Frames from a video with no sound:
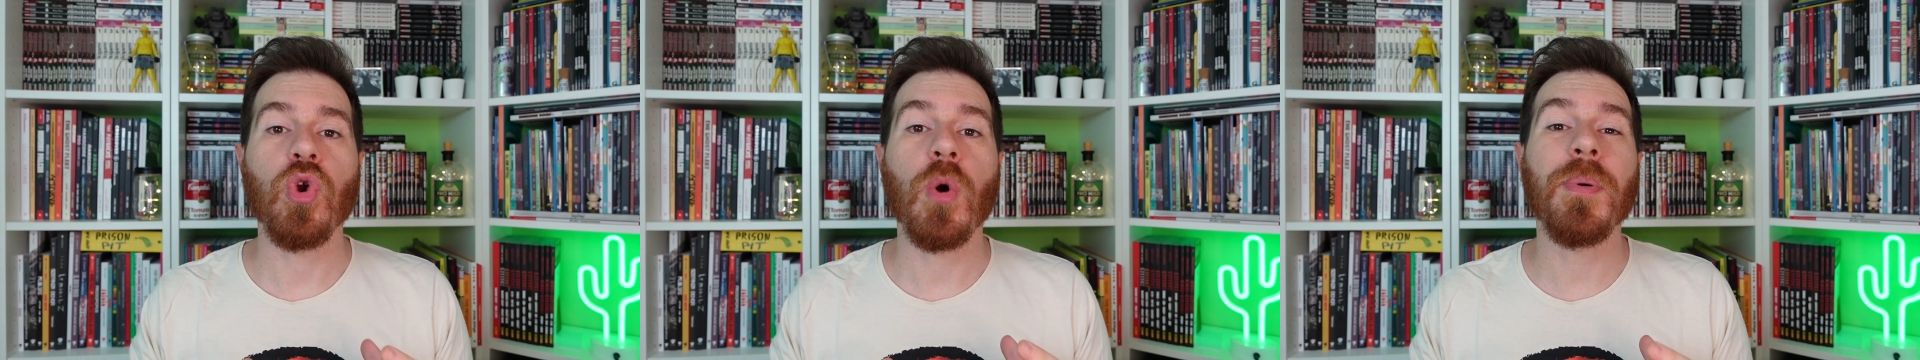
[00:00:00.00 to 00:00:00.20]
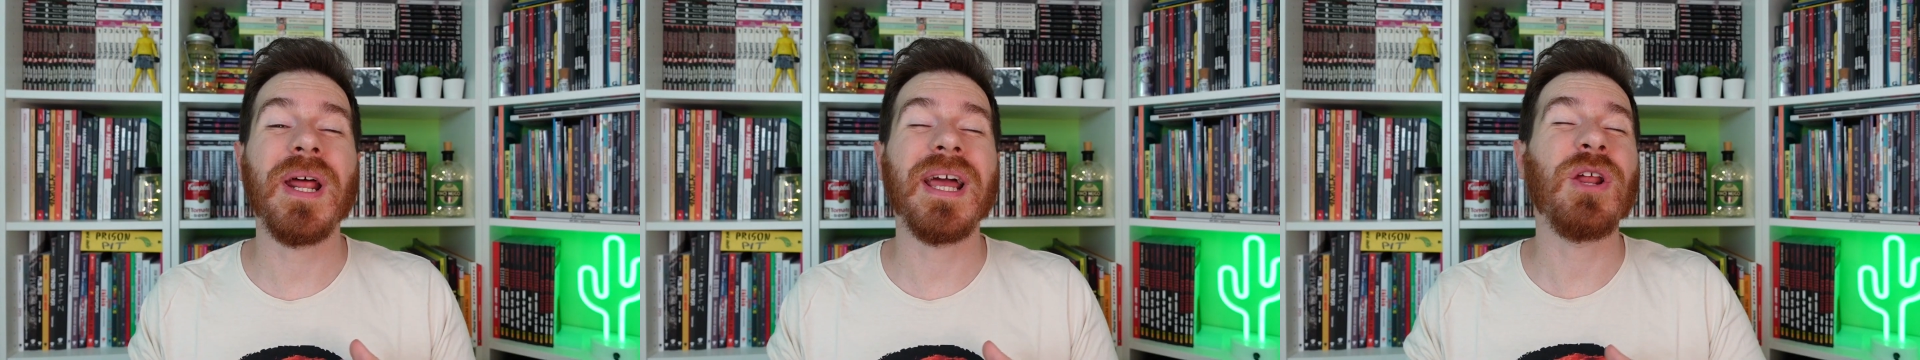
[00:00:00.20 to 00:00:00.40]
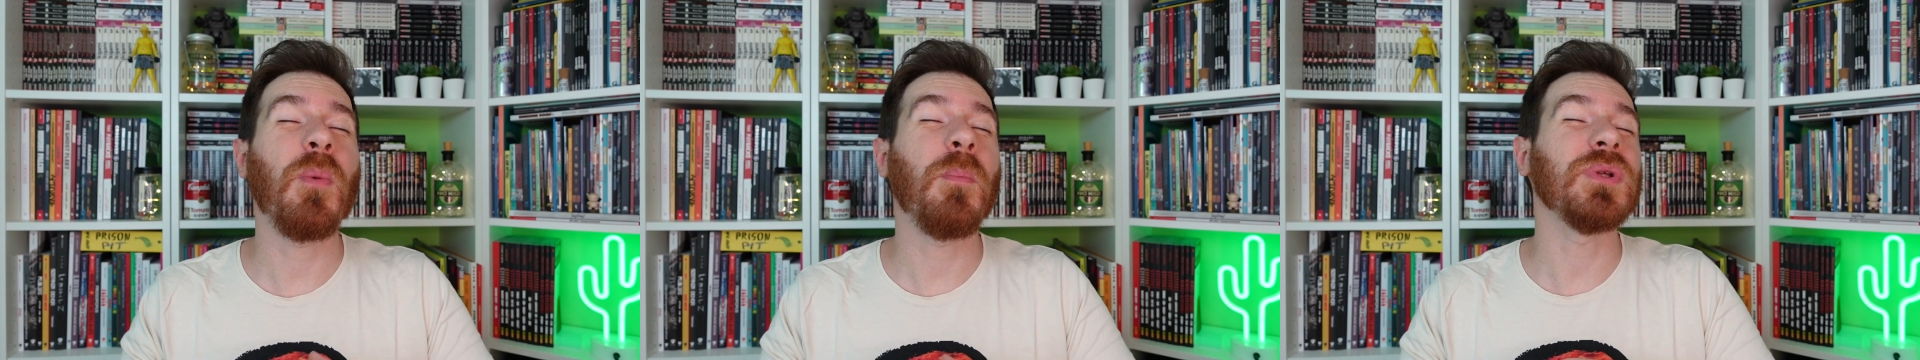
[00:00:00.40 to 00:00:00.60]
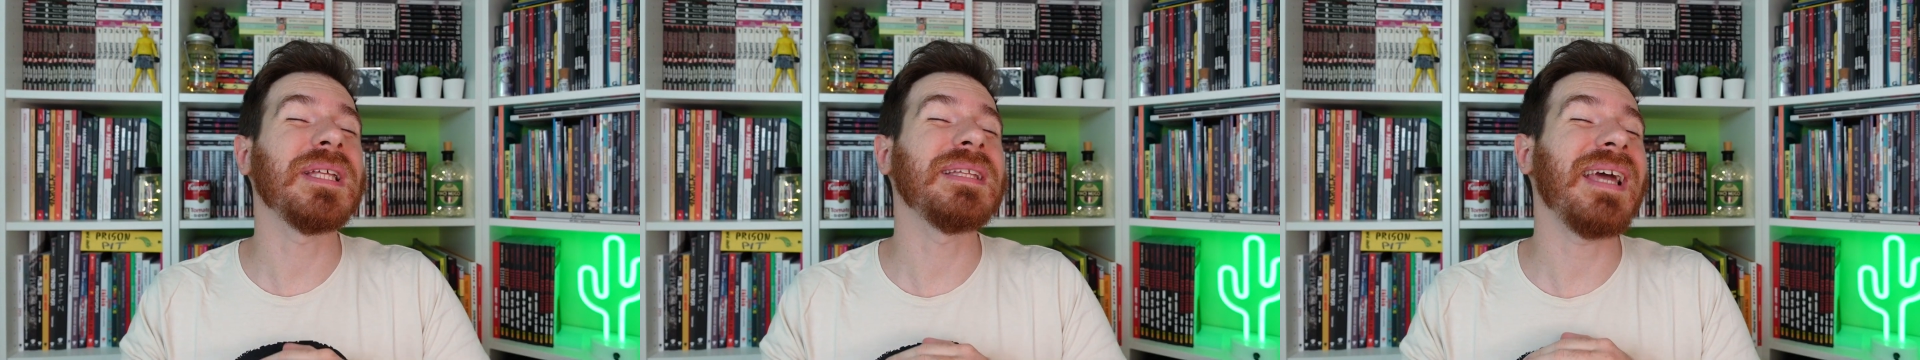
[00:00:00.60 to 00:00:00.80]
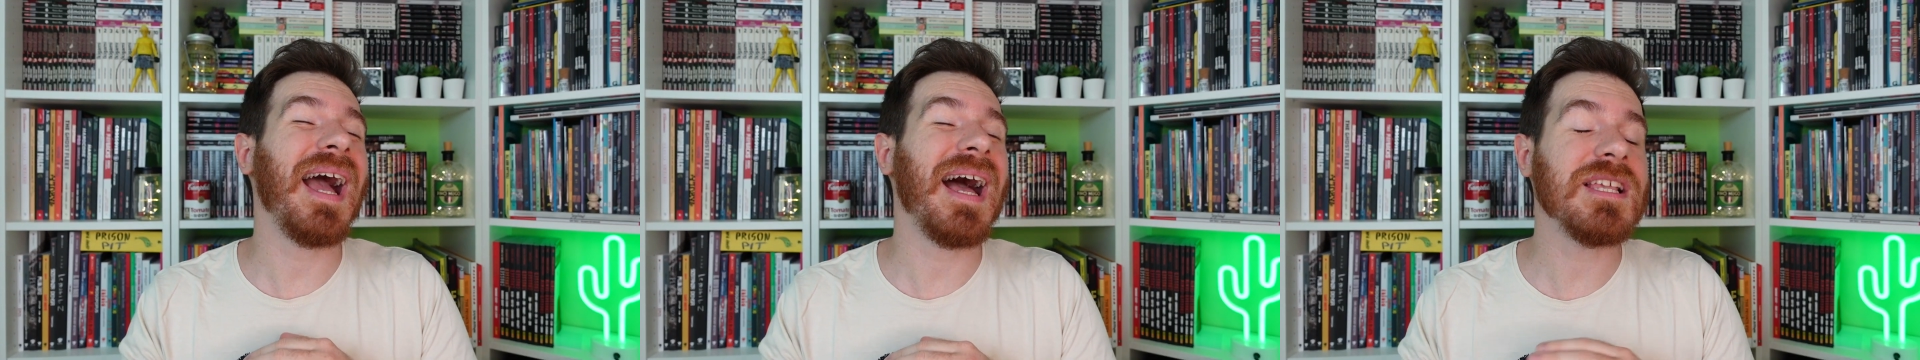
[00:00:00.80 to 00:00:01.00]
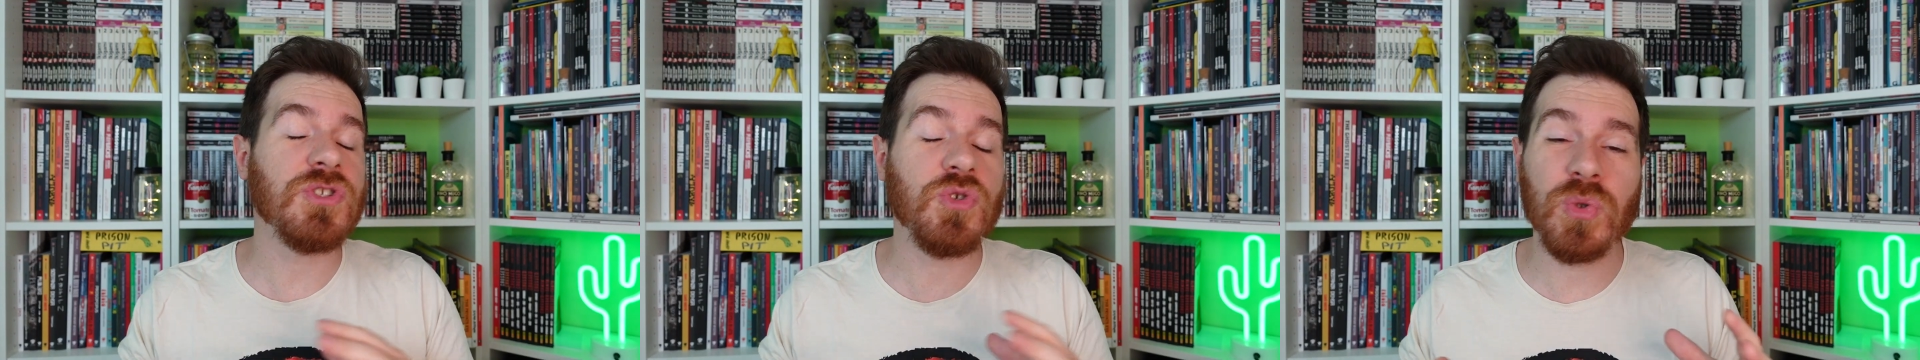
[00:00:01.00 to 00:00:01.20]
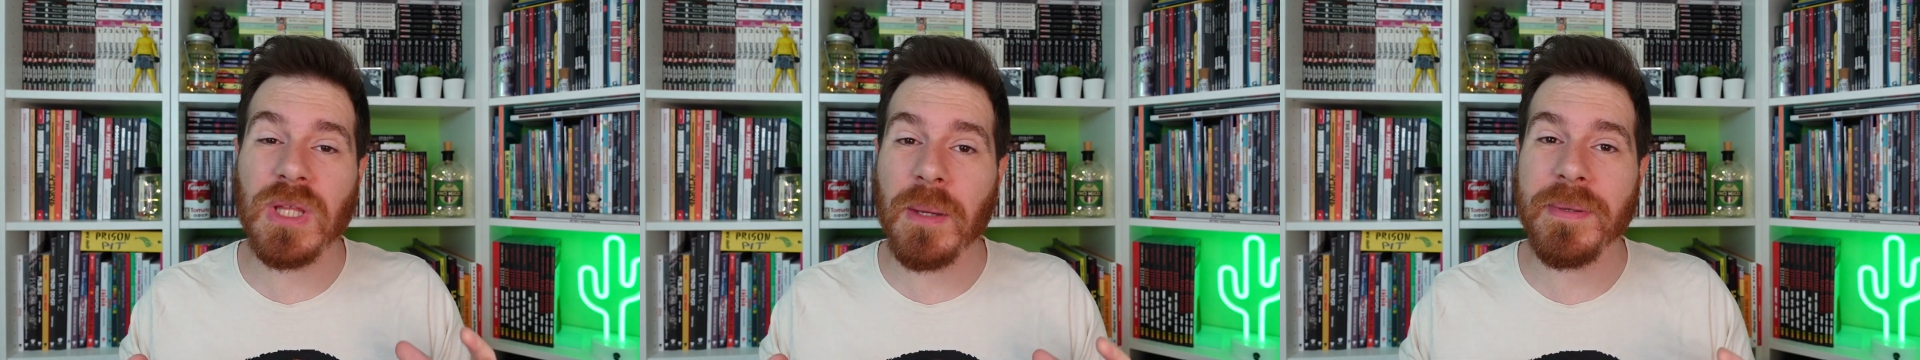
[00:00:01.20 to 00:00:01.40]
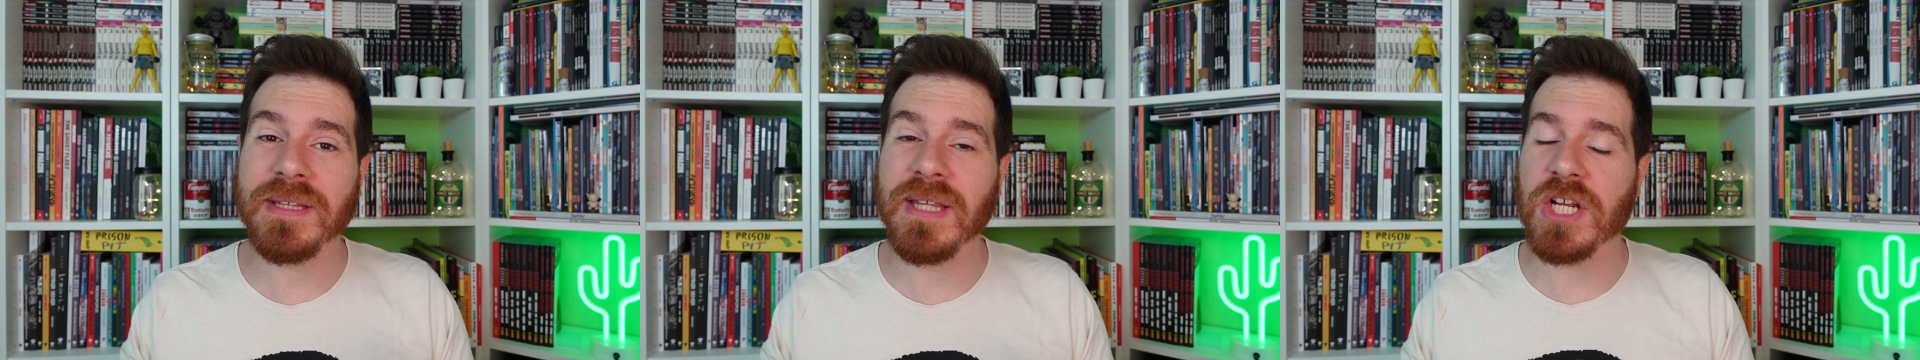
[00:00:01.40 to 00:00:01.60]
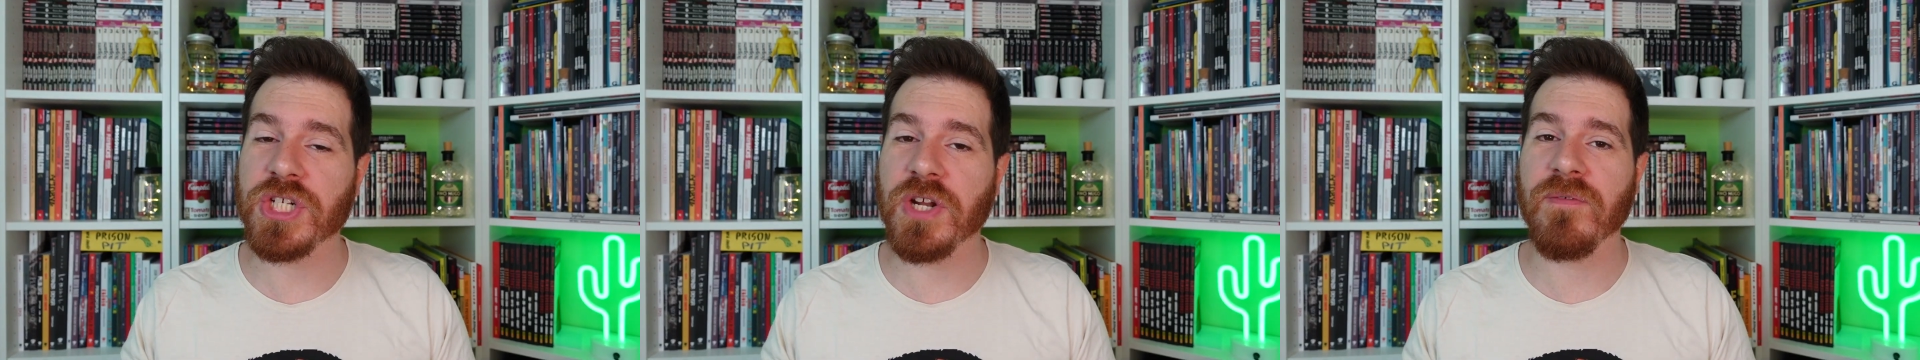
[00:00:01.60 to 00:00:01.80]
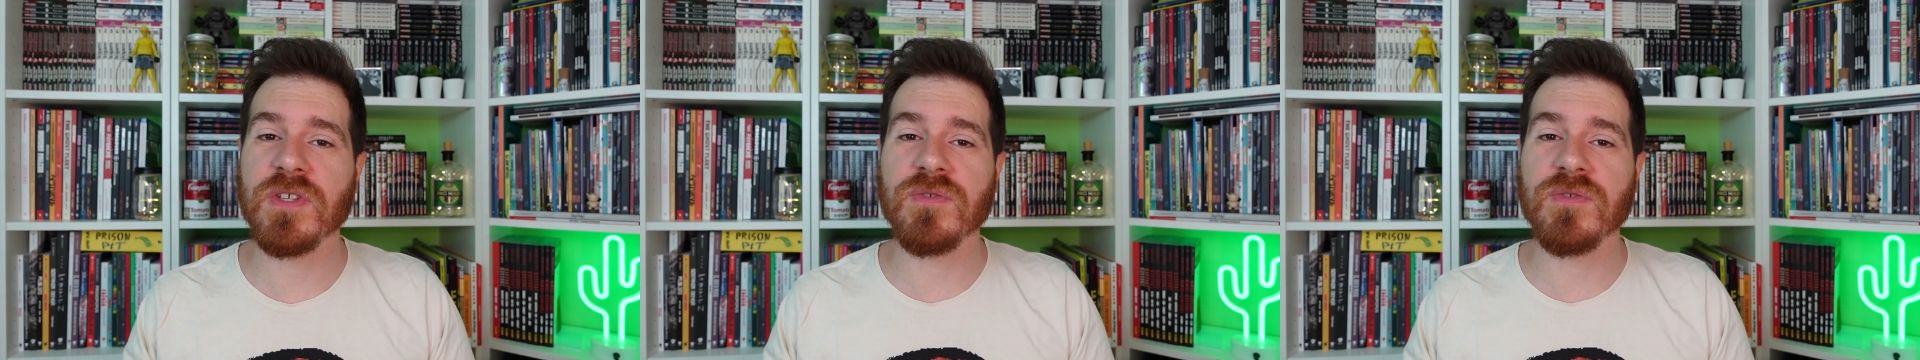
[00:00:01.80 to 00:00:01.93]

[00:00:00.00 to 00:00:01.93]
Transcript: Un'opera che non potete assolutamente lasciarvi